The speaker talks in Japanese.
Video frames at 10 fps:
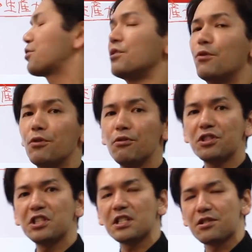ていうものを
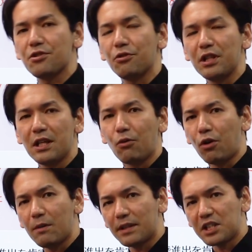支持するように、こ
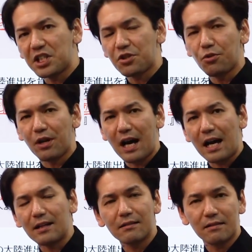れまた思想
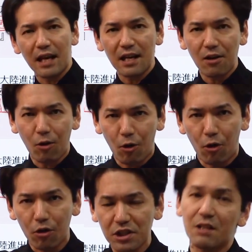が転
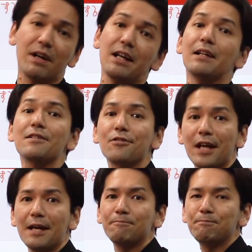向したわけなんですよね。